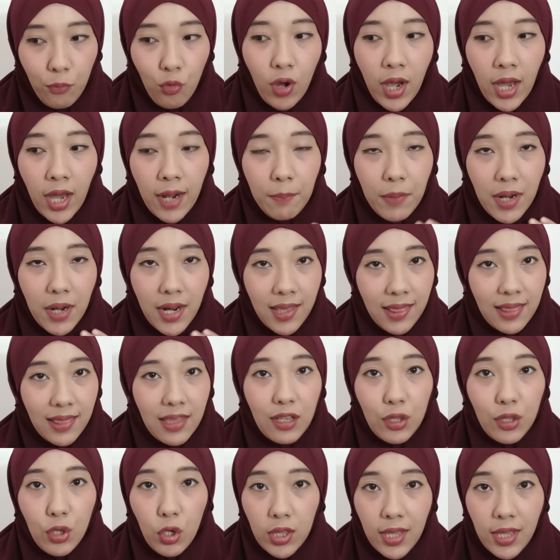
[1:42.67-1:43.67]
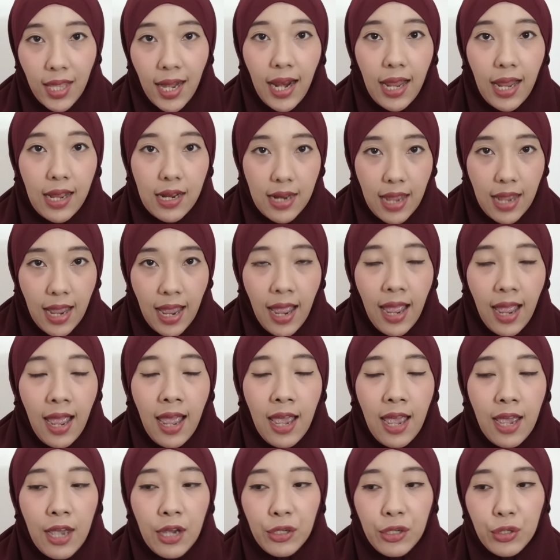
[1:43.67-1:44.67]
Bukan berhenti total enggak,
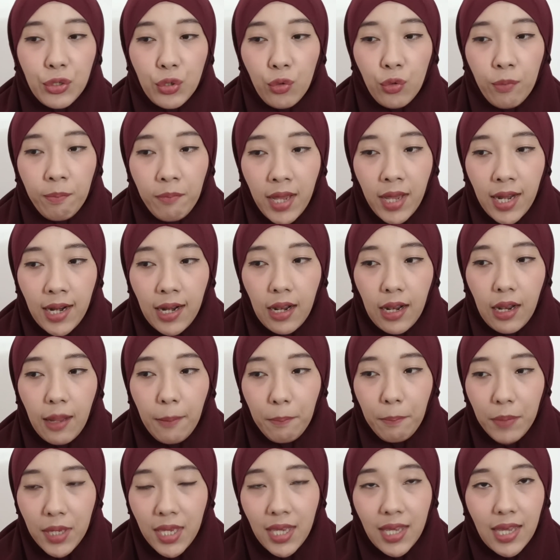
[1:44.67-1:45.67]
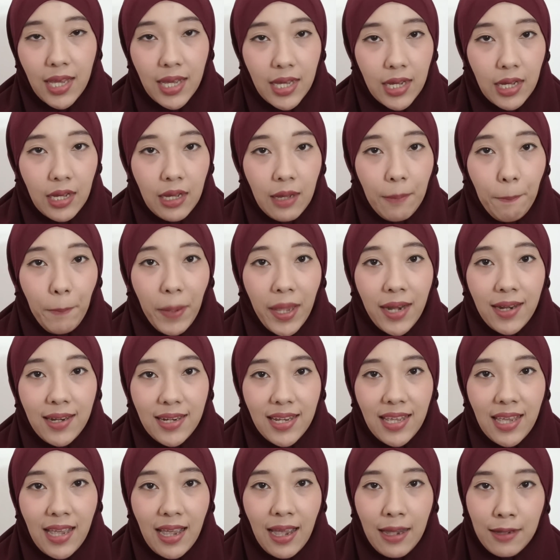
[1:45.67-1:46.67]
cuman lebih ke
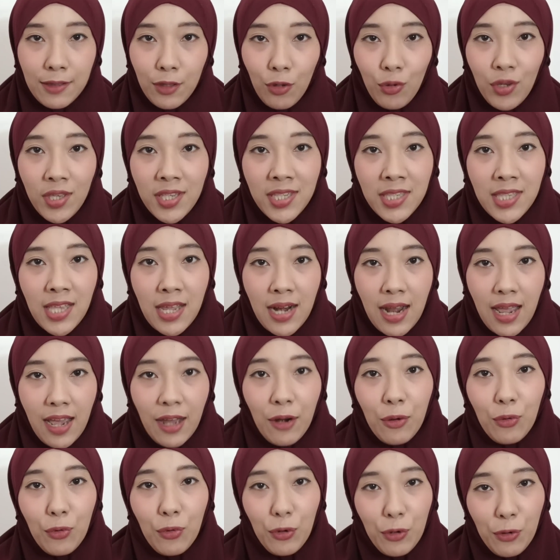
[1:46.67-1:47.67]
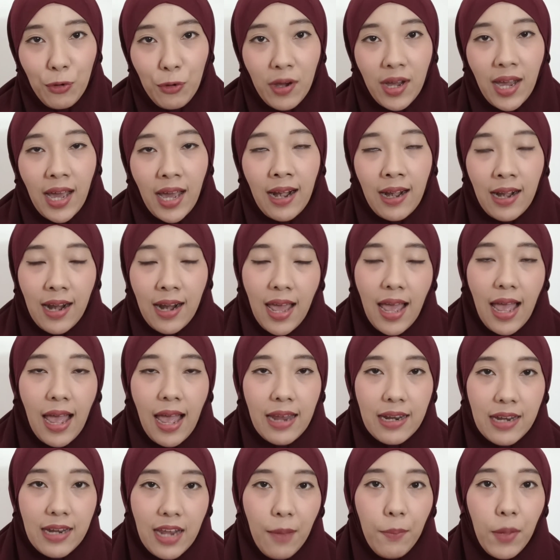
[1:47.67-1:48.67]
pending atau istirahat dulu karena
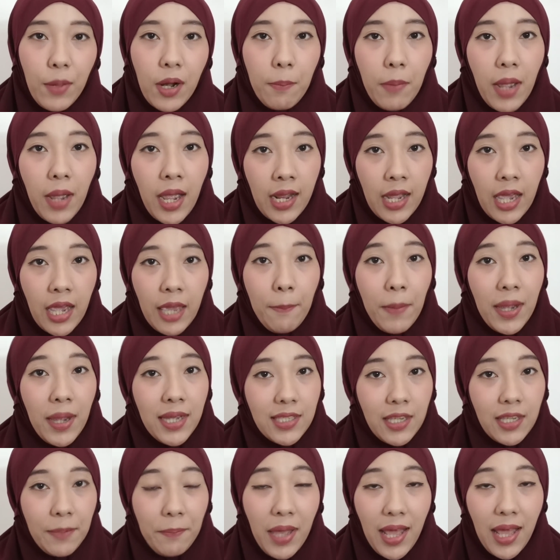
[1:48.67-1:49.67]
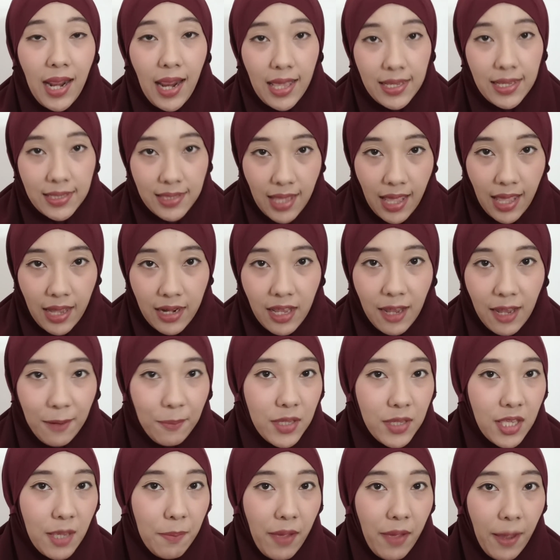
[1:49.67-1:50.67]
ada berbagai macam alasan yang
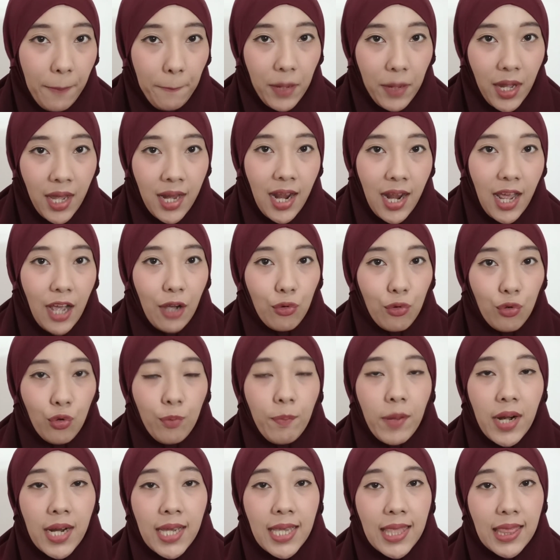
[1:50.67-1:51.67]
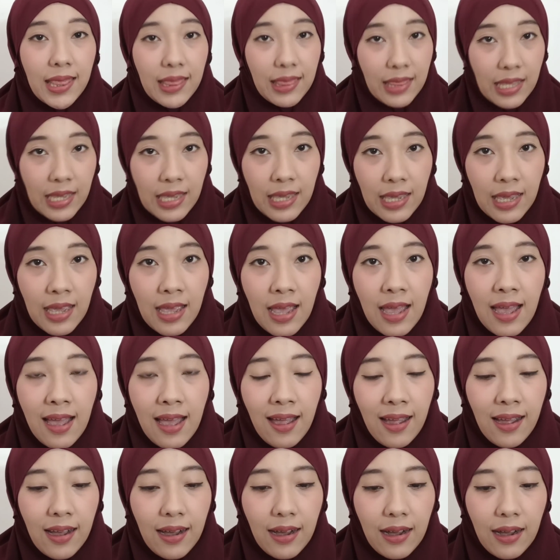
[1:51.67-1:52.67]
menyebabkan aku berhenti
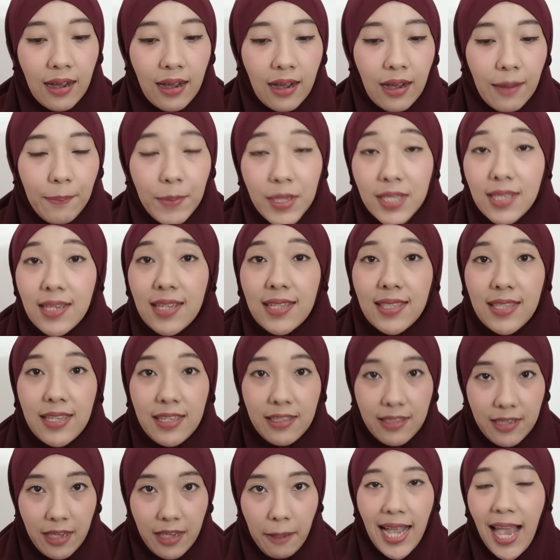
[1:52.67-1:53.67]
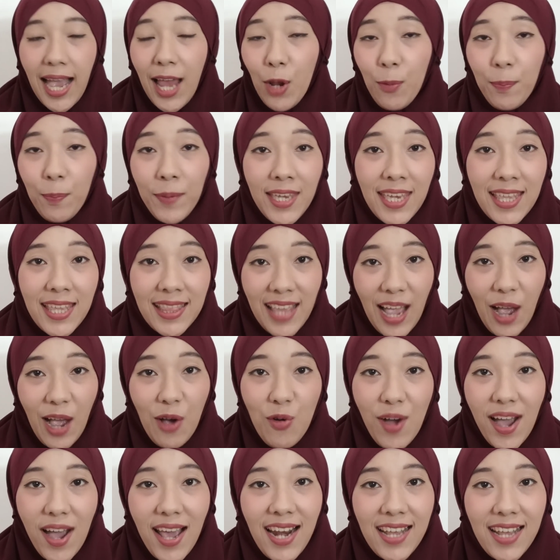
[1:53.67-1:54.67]
uh, bisnis hijab. Kalau pengen
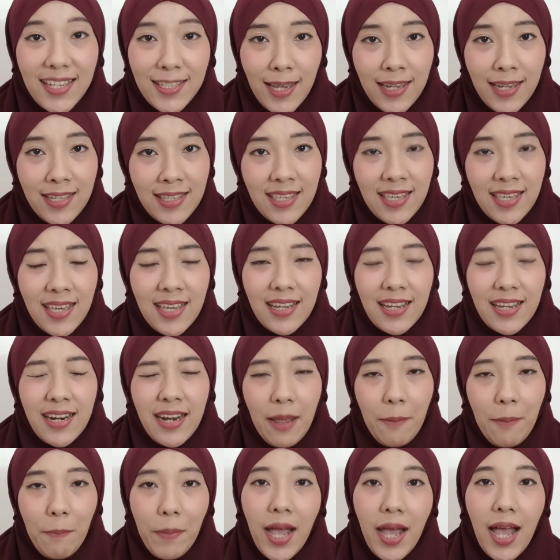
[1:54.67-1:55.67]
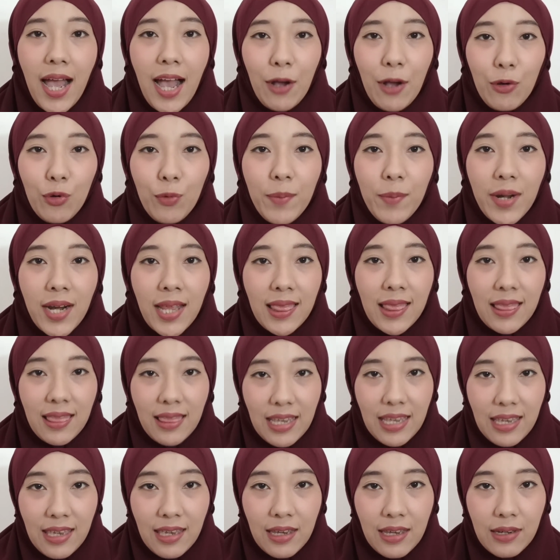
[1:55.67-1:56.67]
tahu alasannya kenapa aku
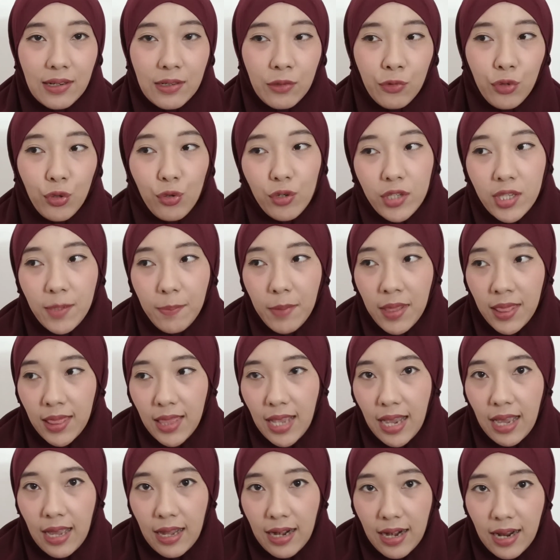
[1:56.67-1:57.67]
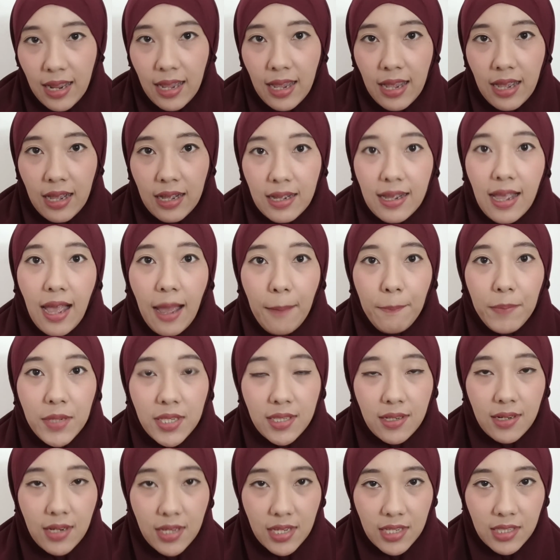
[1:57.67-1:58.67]
berhenti untuk sementara nggak
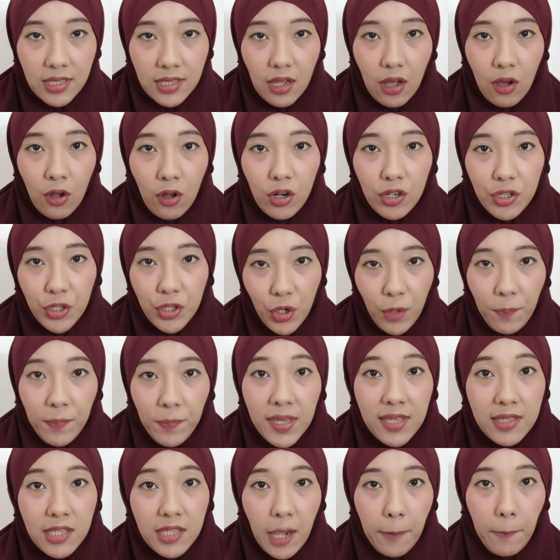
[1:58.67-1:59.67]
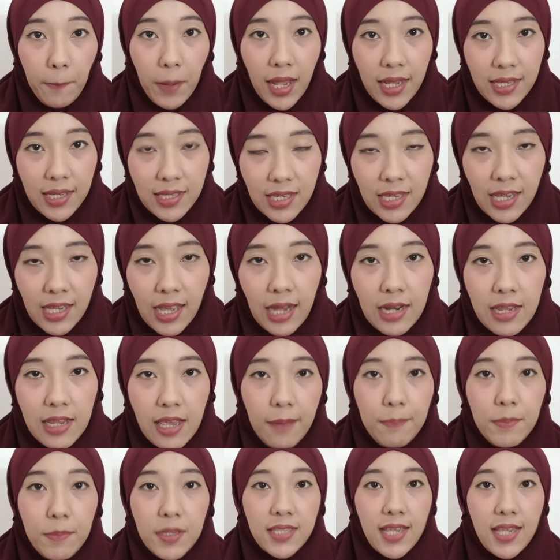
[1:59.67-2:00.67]
bisnis all shop hijab lagi,
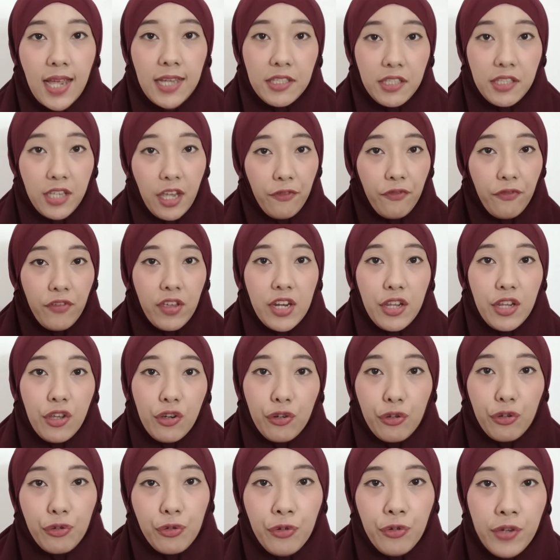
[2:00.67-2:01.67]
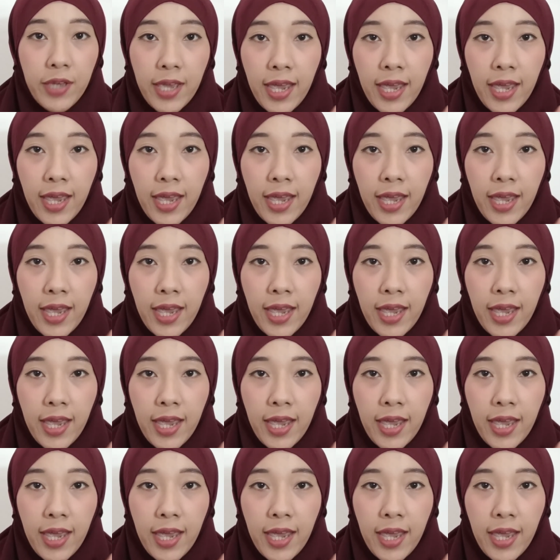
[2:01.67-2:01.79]
kalian bisa cek videoku